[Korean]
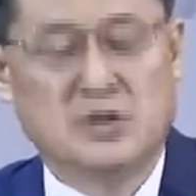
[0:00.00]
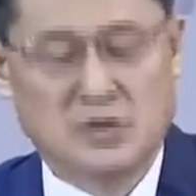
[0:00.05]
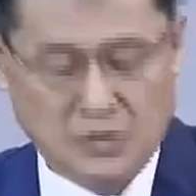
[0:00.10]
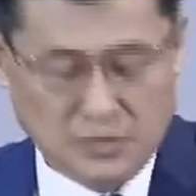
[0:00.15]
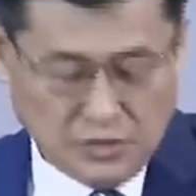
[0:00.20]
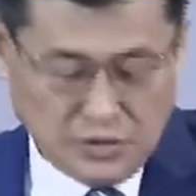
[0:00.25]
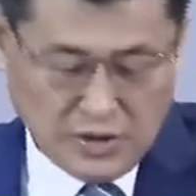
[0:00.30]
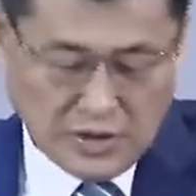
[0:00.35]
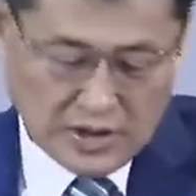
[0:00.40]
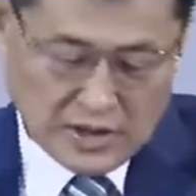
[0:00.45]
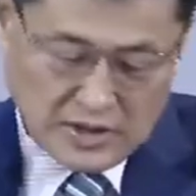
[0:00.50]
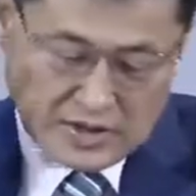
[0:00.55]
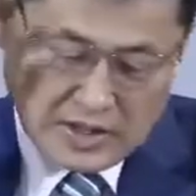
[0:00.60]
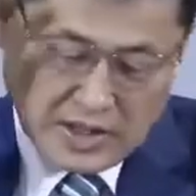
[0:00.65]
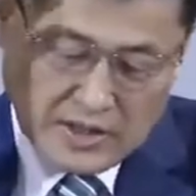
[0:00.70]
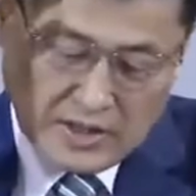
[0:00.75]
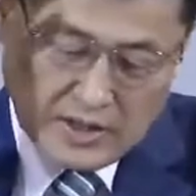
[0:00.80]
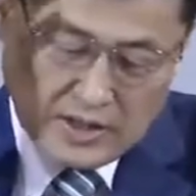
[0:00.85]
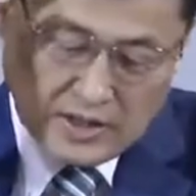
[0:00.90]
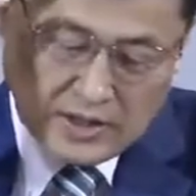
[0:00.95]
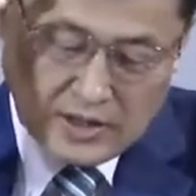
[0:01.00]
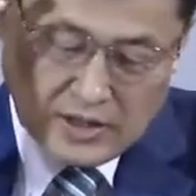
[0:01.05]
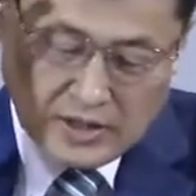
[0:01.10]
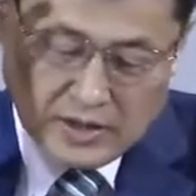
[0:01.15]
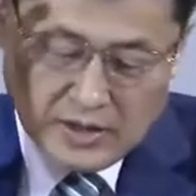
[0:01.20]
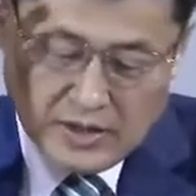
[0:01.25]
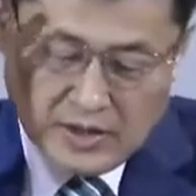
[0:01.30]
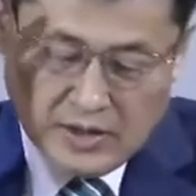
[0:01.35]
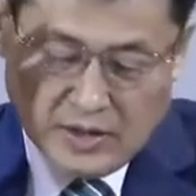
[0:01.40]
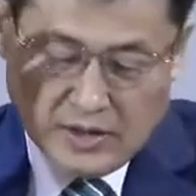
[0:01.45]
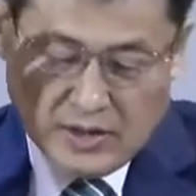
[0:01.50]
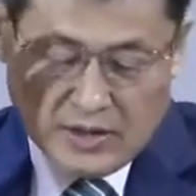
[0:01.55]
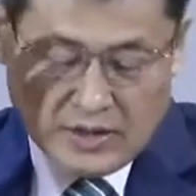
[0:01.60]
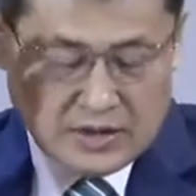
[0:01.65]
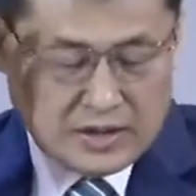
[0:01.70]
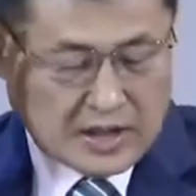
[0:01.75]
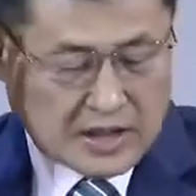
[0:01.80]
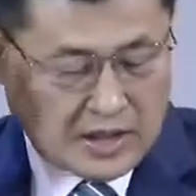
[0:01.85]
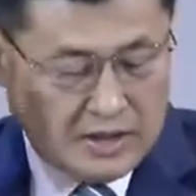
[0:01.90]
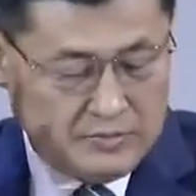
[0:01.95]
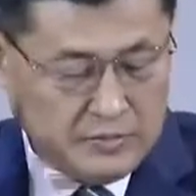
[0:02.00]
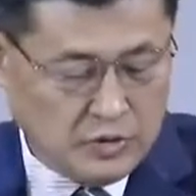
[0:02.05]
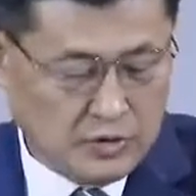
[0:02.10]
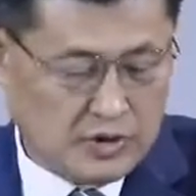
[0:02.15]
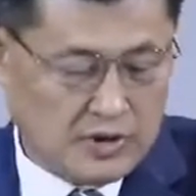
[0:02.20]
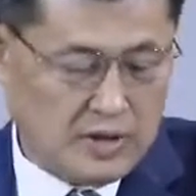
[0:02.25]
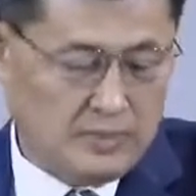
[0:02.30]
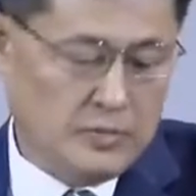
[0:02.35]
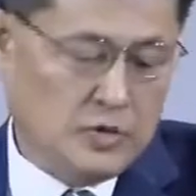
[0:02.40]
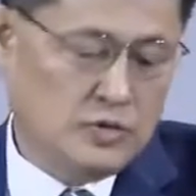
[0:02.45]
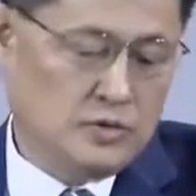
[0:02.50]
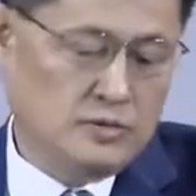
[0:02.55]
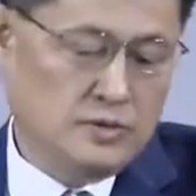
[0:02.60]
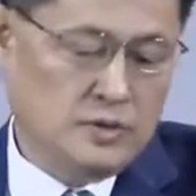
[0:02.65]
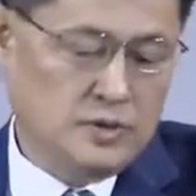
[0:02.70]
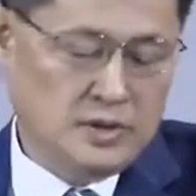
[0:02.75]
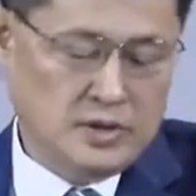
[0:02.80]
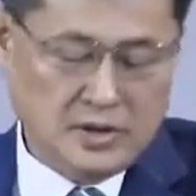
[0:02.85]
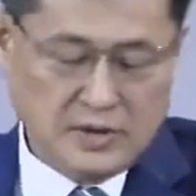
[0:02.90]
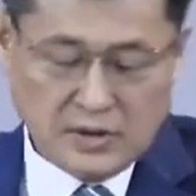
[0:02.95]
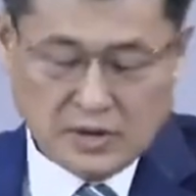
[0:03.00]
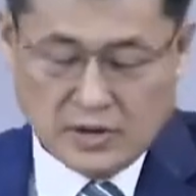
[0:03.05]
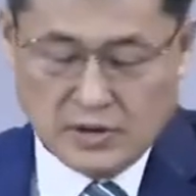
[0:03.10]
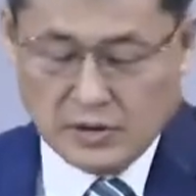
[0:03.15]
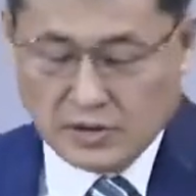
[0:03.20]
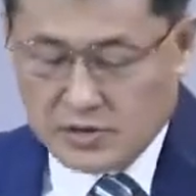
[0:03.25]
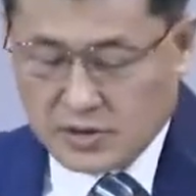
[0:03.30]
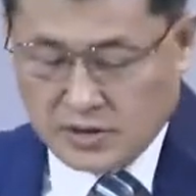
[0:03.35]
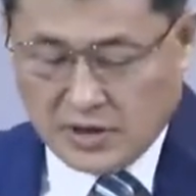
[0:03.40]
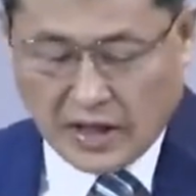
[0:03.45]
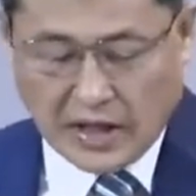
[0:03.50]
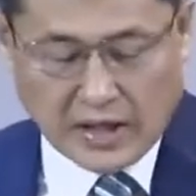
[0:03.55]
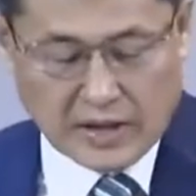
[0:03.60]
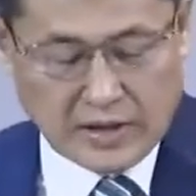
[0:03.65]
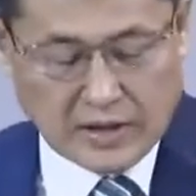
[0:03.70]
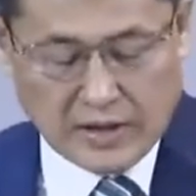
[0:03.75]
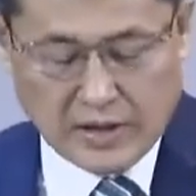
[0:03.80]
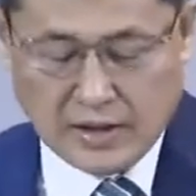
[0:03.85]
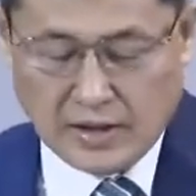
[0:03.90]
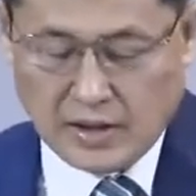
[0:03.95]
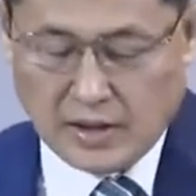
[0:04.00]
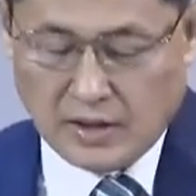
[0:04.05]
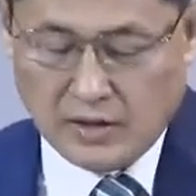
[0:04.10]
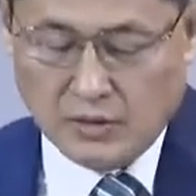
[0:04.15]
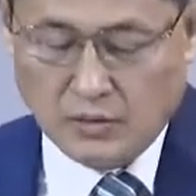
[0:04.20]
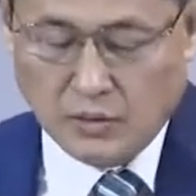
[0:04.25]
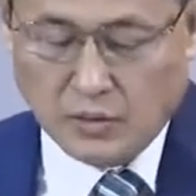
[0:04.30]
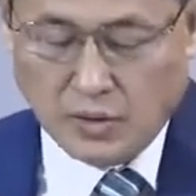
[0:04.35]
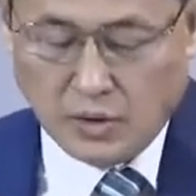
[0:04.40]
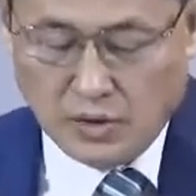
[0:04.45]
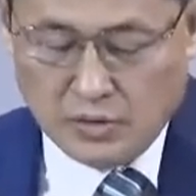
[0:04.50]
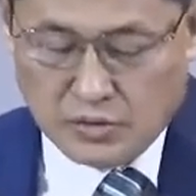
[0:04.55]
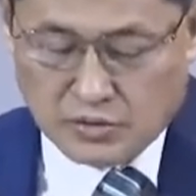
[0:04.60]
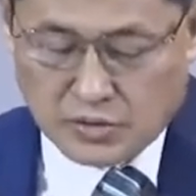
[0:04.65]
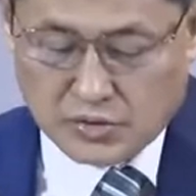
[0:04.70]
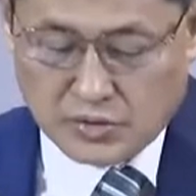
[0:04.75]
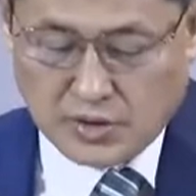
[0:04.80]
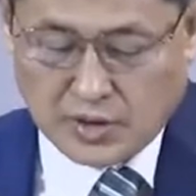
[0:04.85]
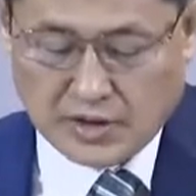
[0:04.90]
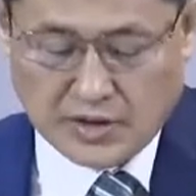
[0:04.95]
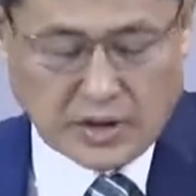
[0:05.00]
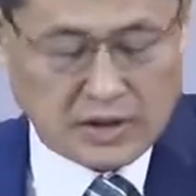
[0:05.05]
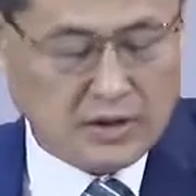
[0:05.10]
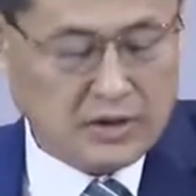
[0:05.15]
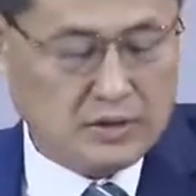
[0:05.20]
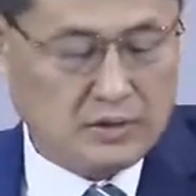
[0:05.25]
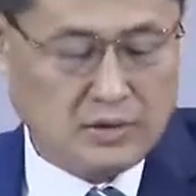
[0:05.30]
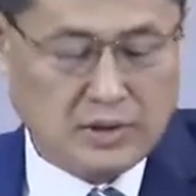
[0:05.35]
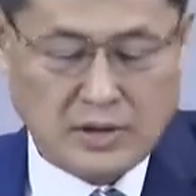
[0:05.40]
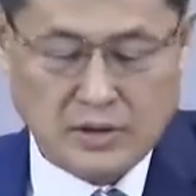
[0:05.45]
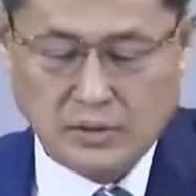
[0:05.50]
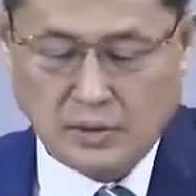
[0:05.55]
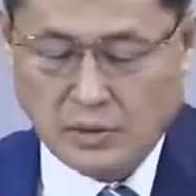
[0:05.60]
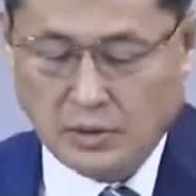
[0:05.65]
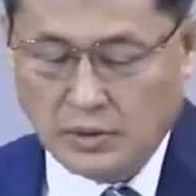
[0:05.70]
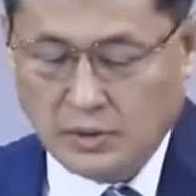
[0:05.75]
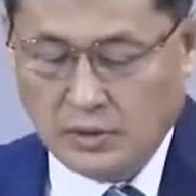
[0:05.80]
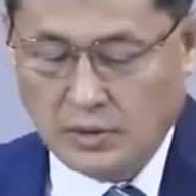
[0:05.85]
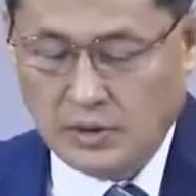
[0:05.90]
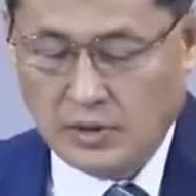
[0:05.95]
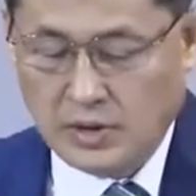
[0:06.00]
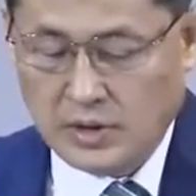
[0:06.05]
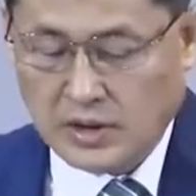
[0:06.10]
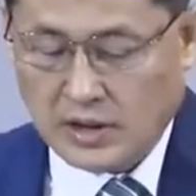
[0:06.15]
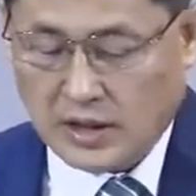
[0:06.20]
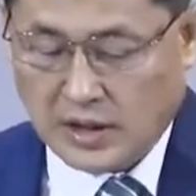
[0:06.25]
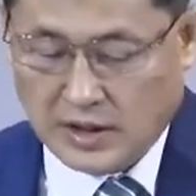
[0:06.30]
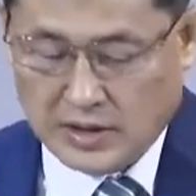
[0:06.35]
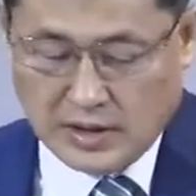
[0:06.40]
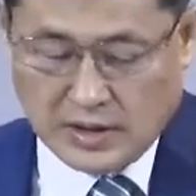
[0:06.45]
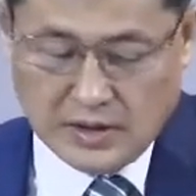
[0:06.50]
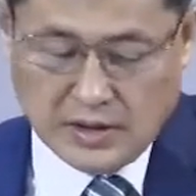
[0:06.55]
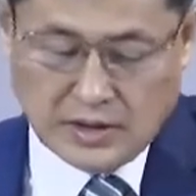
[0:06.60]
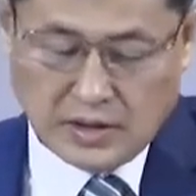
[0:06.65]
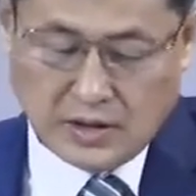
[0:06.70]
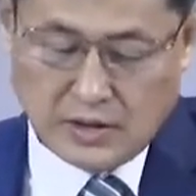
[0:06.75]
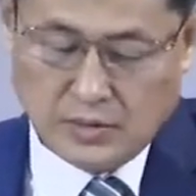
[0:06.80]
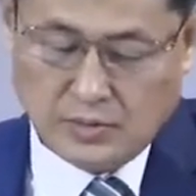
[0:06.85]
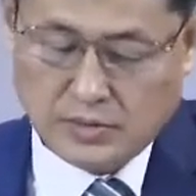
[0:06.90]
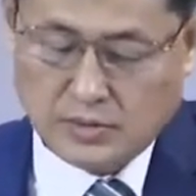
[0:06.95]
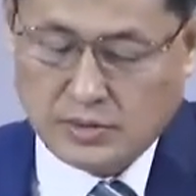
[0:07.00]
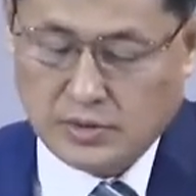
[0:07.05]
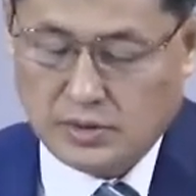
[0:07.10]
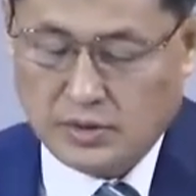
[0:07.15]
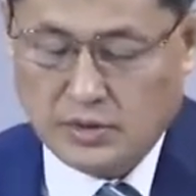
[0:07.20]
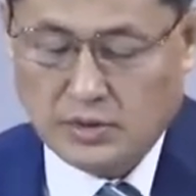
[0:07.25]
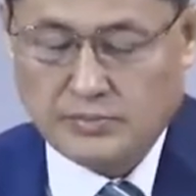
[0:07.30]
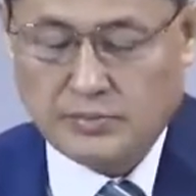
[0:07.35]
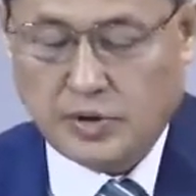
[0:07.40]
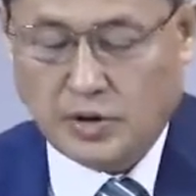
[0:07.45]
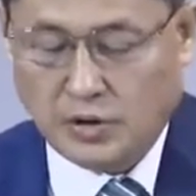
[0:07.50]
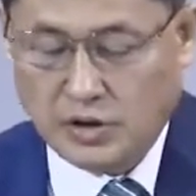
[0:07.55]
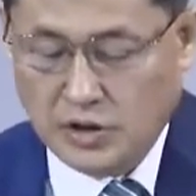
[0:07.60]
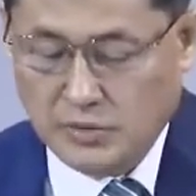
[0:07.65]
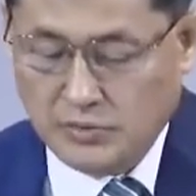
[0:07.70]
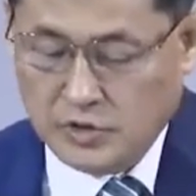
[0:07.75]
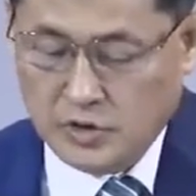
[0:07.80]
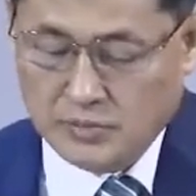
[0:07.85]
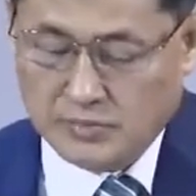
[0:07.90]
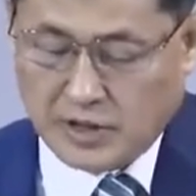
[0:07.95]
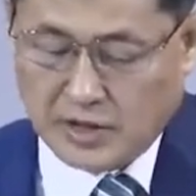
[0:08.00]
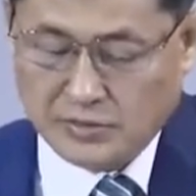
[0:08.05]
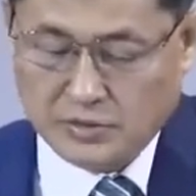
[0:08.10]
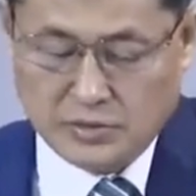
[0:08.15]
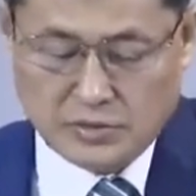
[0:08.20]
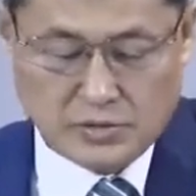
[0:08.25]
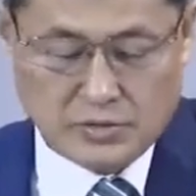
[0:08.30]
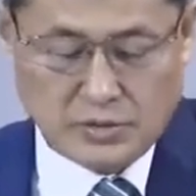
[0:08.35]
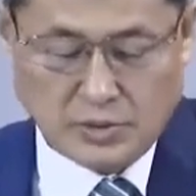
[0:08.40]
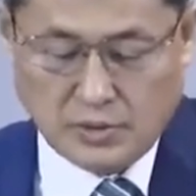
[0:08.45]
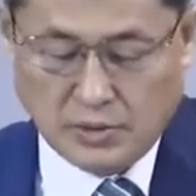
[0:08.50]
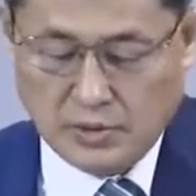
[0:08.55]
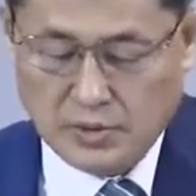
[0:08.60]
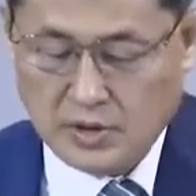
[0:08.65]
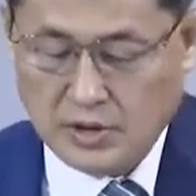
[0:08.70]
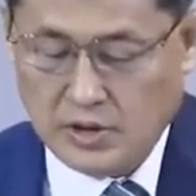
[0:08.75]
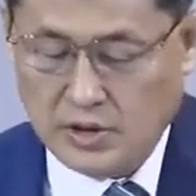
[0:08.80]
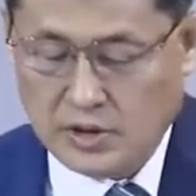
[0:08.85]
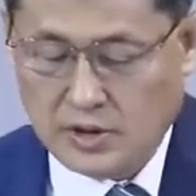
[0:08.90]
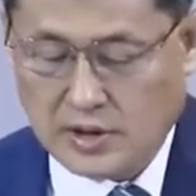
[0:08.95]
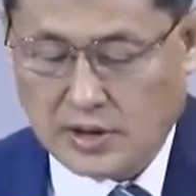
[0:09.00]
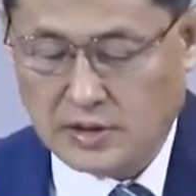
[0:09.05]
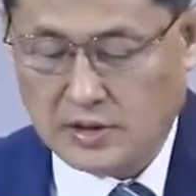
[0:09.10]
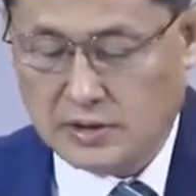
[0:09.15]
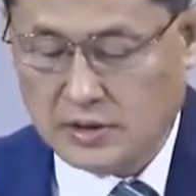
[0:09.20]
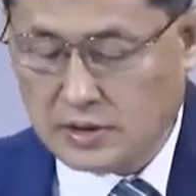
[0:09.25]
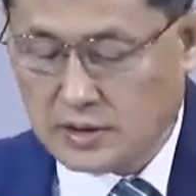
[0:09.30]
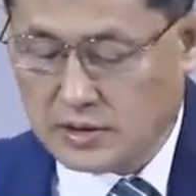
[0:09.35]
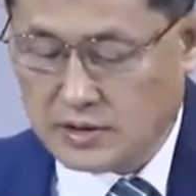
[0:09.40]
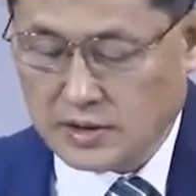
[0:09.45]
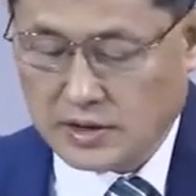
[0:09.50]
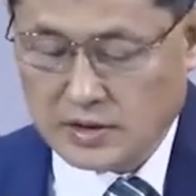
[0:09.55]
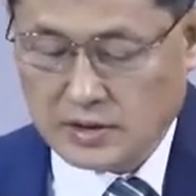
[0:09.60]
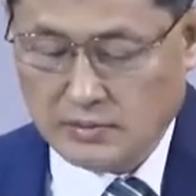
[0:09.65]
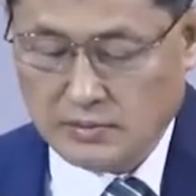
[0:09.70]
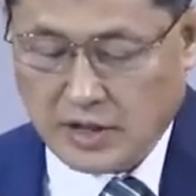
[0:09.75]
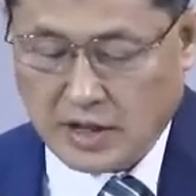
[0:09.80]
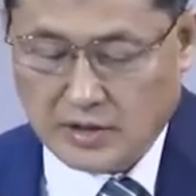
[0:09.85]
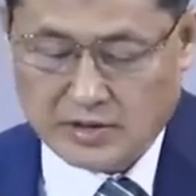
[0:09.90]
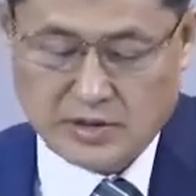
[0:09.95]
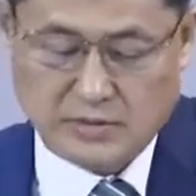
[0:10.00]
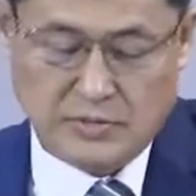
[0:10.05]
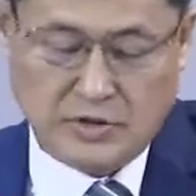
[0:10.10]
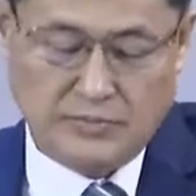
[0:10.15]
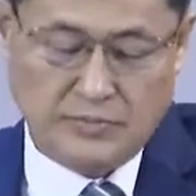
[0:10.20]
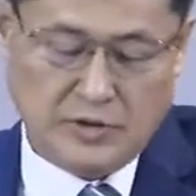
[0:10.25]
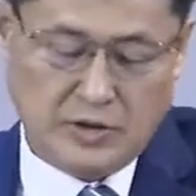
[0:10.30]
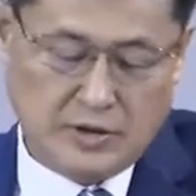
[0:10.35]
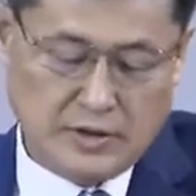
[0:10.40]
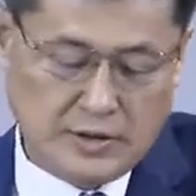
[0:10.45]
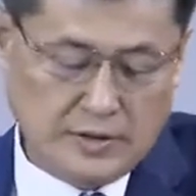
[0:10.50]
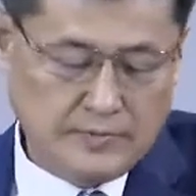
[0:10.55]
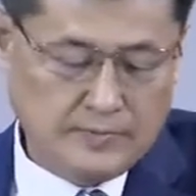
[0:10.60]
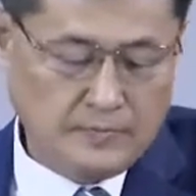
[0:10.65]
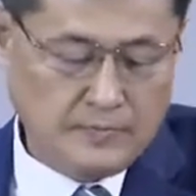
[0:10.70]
우리의 생각이 잘못되면 그것은 하나님과 원수가 되기도 하고 하나님께로부터 버림을 받을 수도 있다는 그러한 말씀입니다.